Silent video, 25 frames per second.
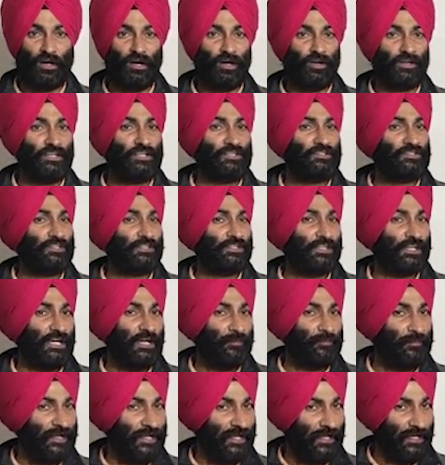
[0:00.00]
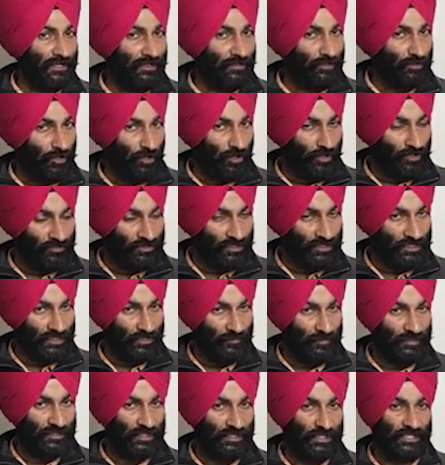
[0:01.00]
और इसी तरह हमने एक और
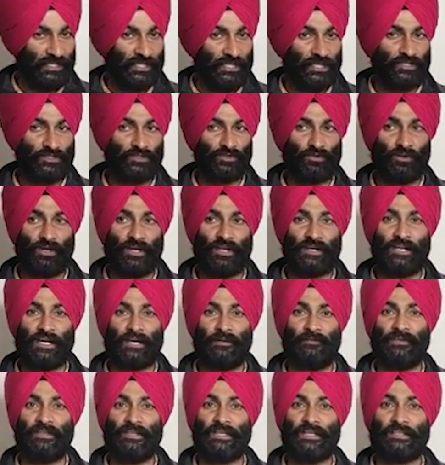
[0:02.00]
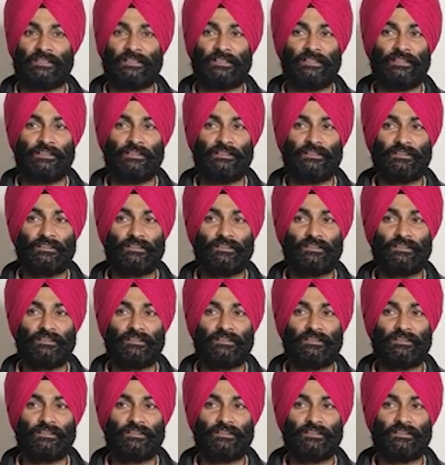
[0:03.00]
जथेबंदी डीएसओ का नाम लिया था